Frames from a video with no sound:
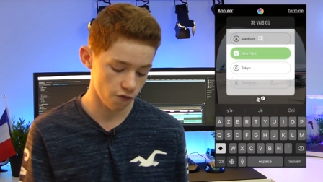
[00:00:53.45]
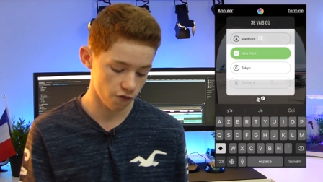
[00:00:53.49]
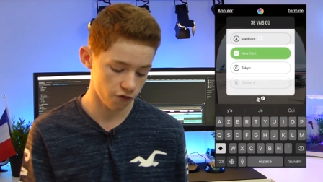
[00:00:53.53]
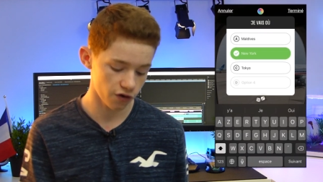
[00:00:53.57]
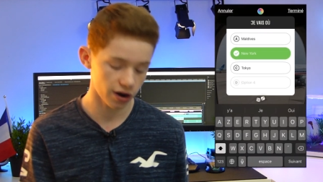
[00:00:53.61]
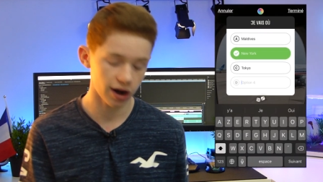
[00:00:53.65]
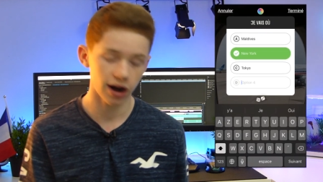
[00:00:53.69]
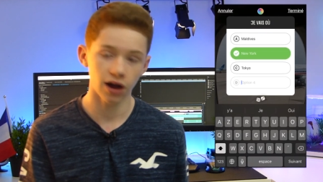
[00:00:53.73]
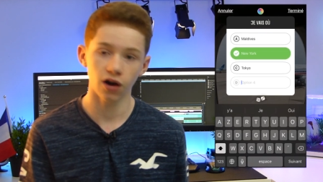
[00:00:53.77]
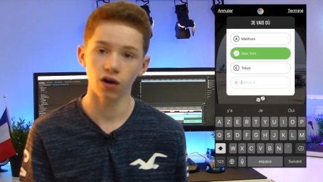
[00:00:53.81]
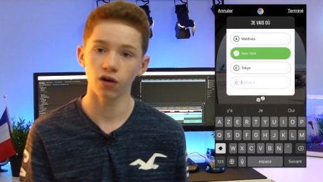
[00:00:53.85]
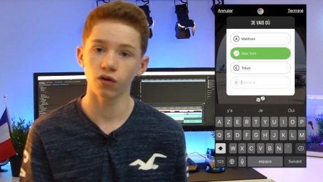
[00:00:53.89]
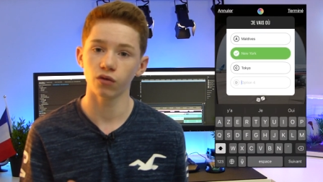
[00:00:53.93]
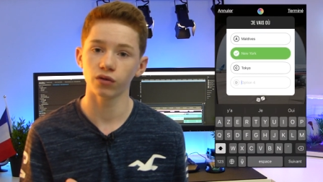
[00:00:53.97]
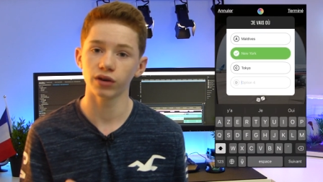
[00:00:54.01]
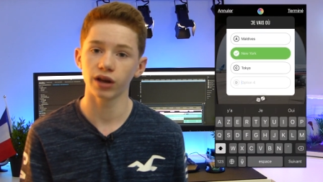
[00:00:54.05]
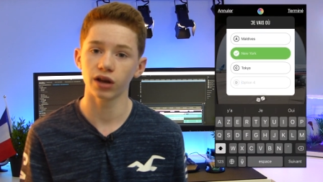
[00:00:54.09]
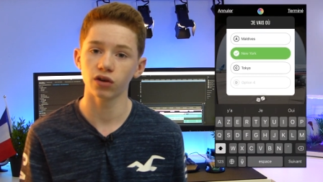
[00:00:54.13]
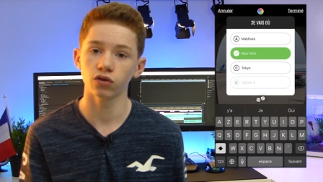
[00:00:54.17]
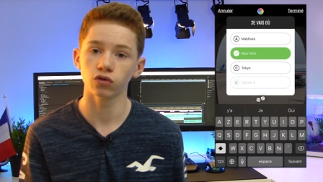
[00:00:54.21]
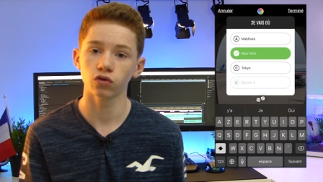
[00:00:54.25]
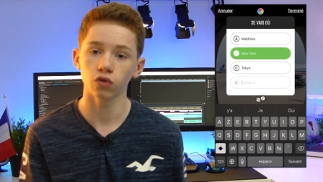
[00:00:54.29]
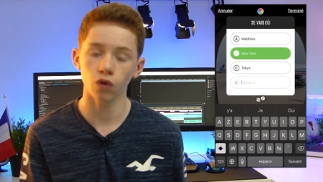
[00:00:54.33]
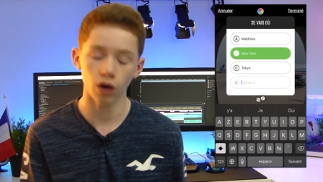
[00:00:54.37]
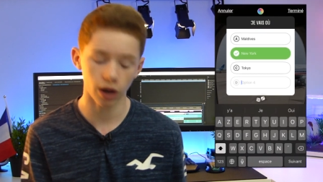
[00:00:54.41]
Voilà, on a
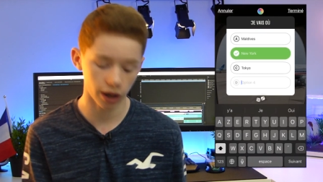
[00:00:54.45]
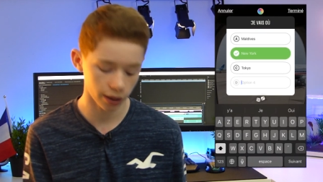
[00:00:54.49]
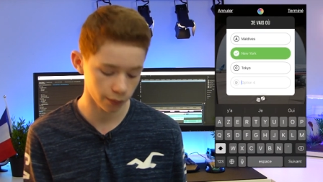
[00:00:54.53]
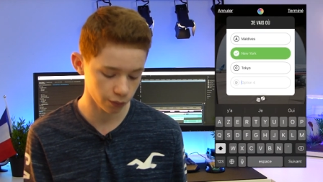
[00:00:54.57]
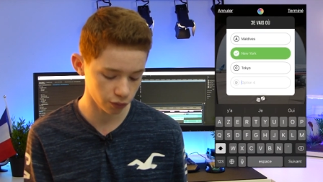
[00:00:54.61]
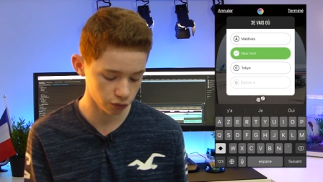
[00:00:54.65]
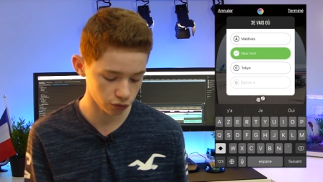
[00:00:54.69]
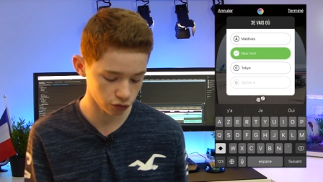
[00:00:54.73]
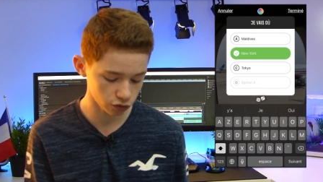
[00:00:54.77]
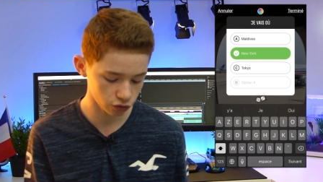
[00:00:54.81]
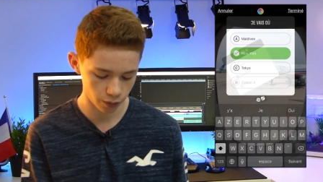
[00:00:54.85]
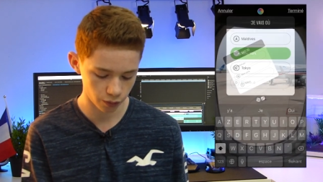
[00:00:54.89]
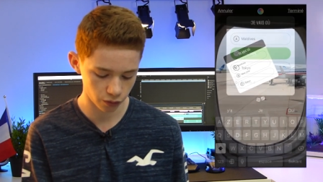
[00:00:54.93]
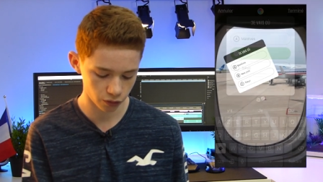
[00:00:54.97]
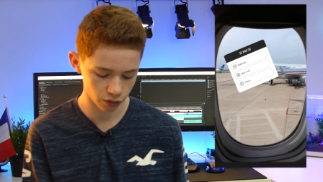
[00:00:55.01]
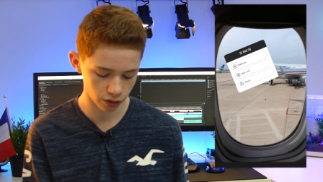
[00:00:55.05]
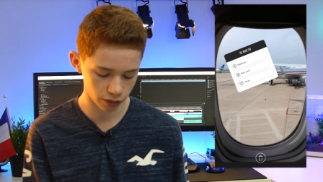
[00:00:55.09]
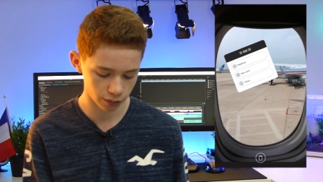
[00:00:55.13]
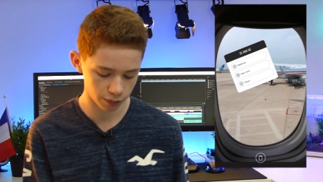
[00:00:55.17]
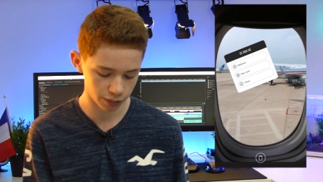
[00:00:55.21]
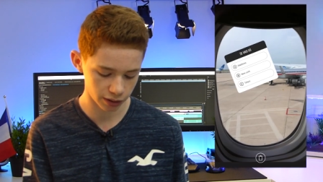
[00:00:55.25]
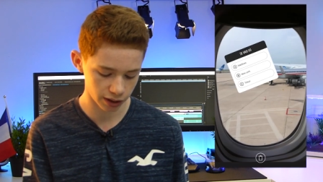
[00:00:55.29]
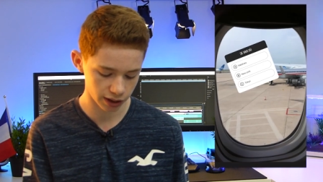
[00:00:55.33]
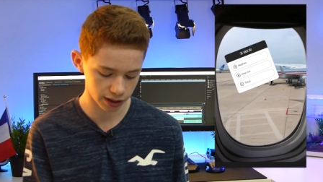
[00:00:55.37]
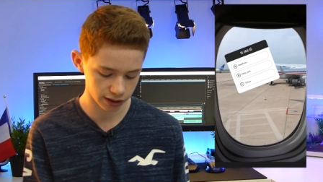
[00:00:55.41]
nos trois réponses, donc on la
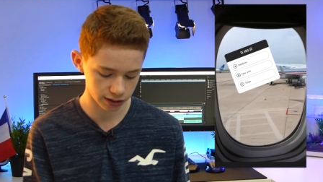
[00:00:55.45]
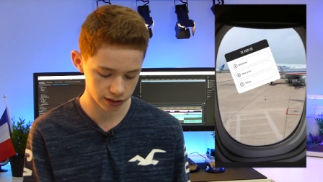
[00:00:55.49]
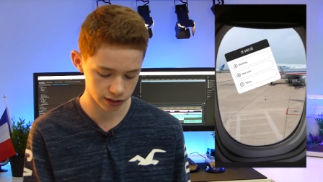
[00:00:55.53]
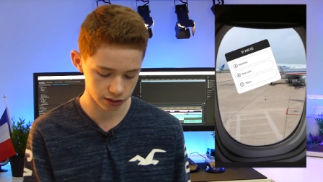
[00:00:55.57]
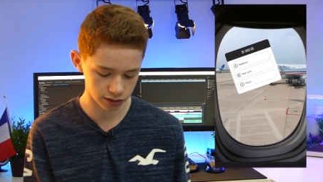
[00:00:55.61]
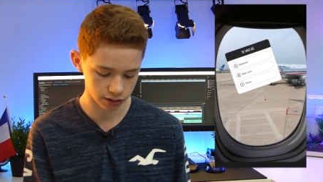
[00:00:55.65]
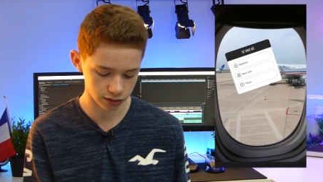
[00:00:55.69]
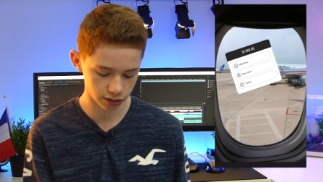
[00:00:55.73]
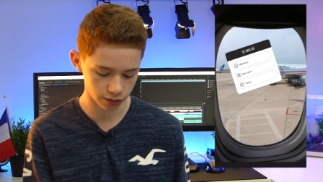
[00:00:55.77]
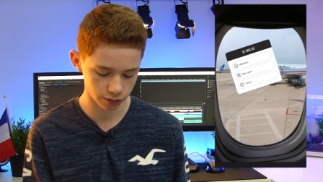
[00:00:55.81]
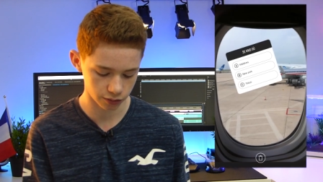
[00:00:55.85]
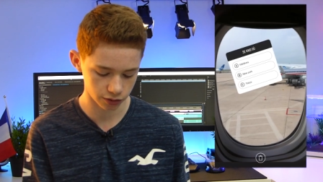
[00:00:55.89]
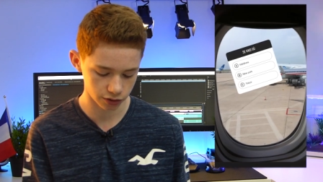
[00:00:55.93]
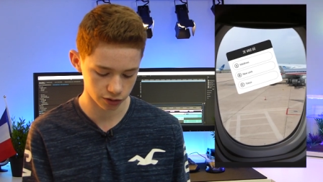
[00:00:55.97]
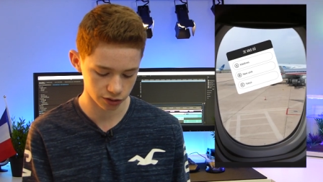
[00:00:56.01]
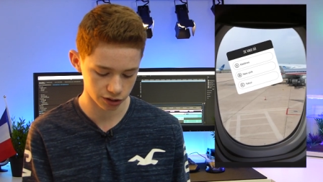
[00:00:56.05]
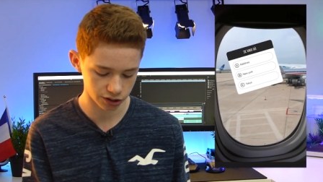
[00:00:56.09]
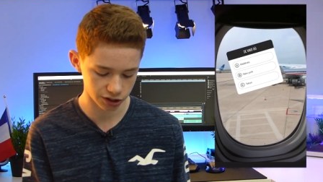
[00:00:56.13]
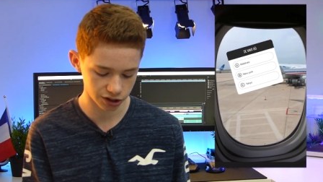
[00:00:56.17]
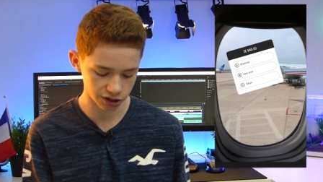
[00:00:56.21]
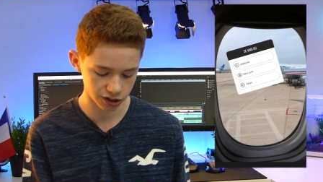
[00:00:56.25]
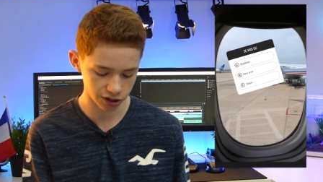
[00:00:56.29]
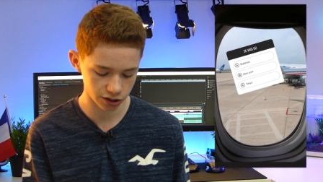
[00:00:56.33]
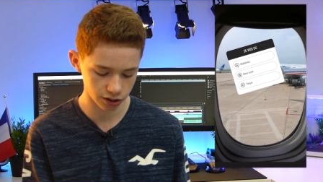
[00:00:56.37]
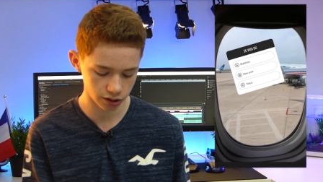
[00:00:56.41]
place comme
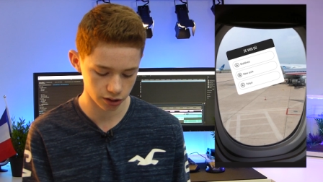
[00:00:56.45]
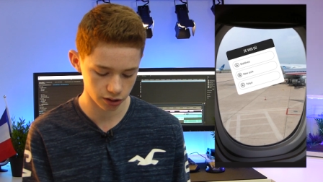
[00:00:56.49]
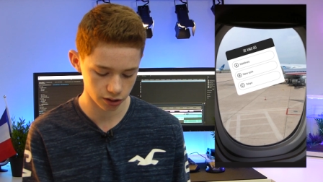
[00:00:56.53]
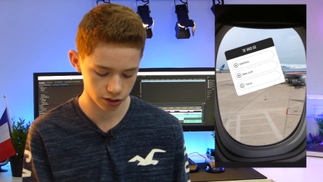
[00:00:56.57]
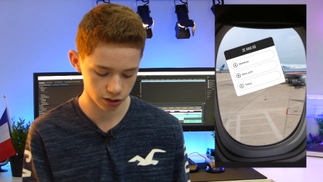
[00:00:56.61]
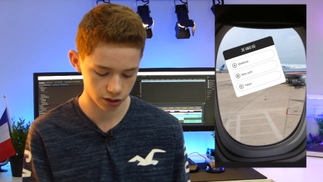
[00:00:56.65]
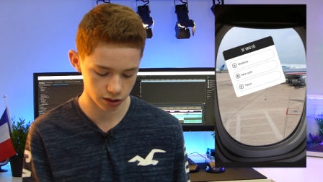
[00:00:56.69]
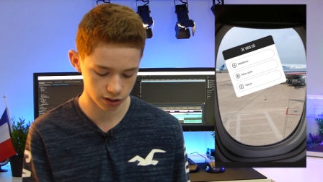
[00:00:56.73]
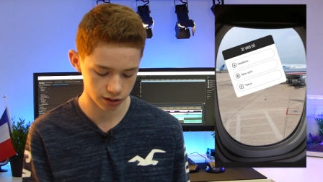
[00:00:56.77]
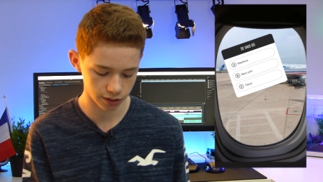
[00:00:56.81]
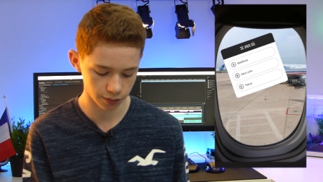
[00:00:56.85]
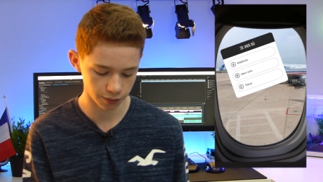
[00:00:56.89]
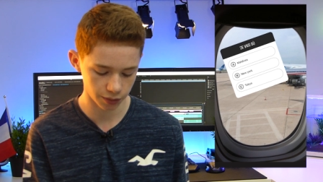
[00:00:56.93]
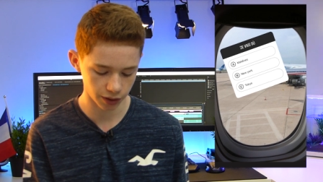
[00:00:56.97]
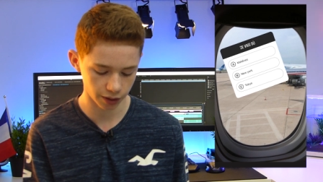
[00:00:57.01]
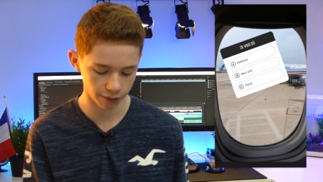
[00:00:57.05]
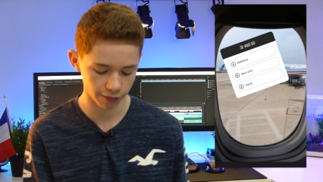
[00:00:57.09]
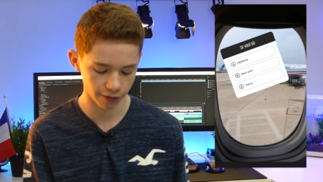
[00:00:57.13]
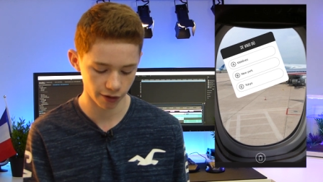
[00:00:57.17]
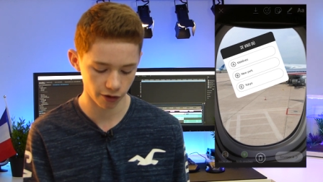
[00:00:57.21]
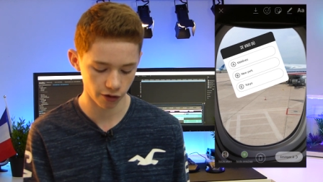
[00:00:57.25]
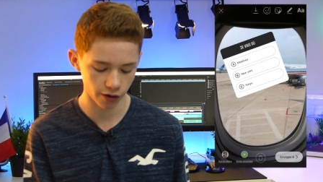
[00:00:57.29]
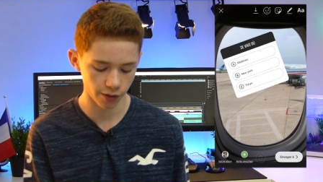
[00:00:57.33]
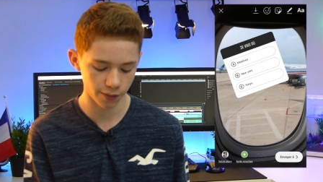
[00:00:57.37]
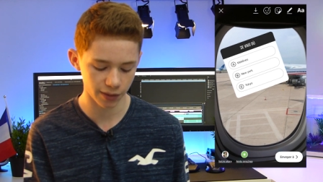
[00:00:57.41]
ceci. Ça me paraît
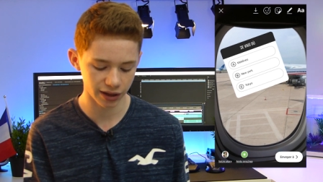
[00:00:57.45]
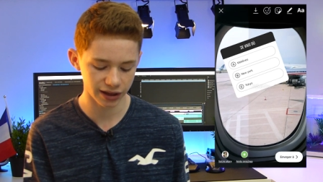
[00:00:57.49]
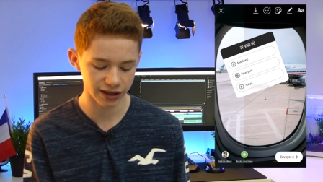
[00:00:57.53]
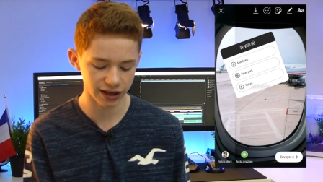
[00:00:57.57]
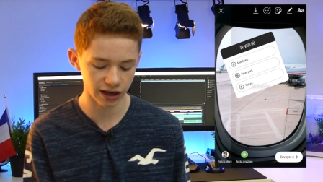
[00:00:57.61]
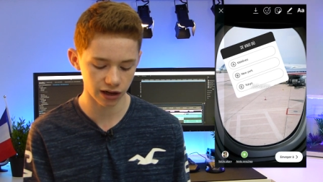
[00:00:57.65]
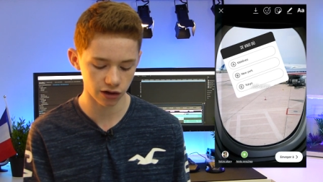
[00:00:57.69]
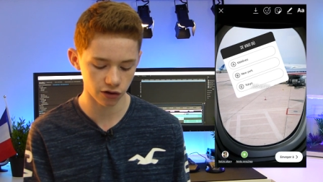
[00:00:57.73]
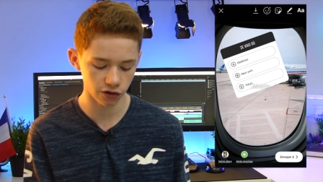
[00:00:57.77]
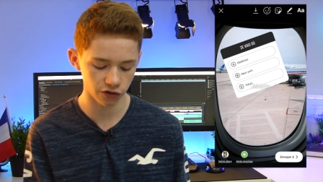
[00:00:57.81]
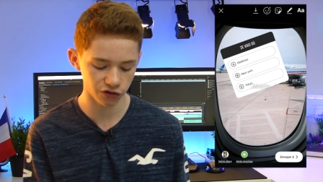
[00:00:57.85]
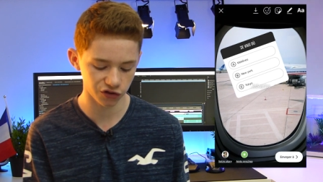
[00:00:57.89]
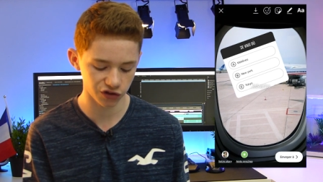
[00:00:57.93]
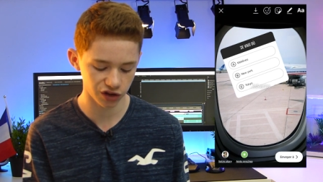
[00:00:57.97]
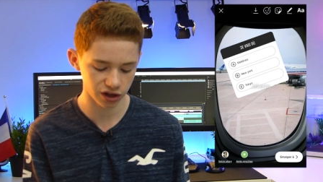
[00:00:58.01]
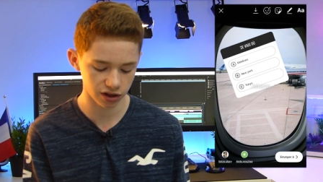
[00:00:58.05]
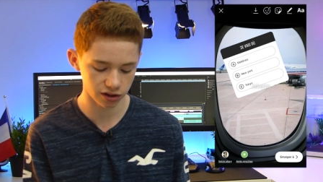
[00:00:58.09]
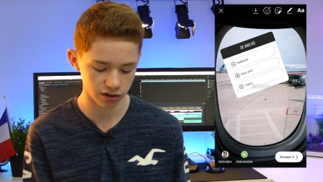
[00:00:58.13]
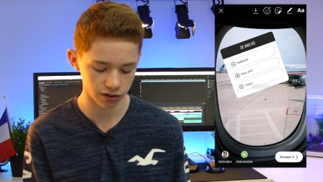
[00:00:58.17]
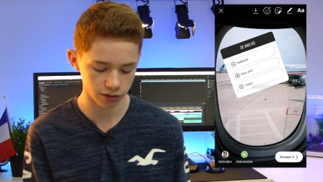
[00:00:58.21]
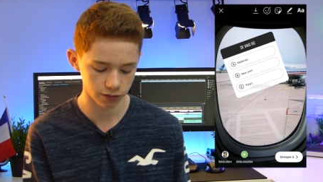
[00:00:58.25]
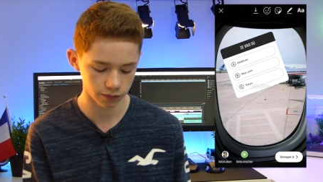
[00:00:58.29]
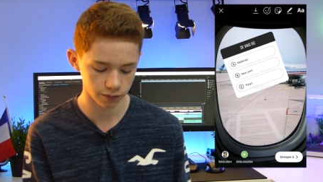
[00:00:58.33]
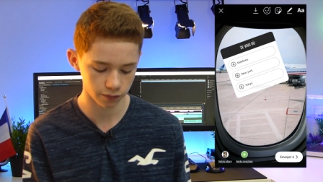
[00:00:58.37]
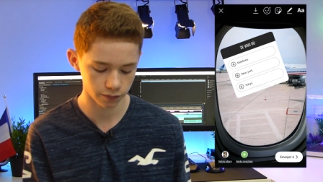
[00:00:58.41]
bien. On va mettre quelques
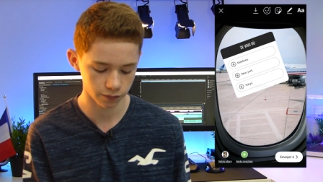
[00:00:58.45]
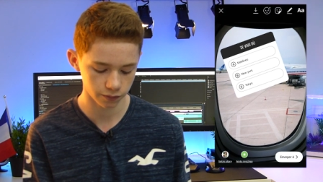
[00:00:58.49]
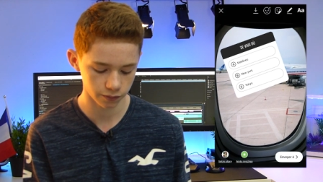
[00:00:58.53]
filtres.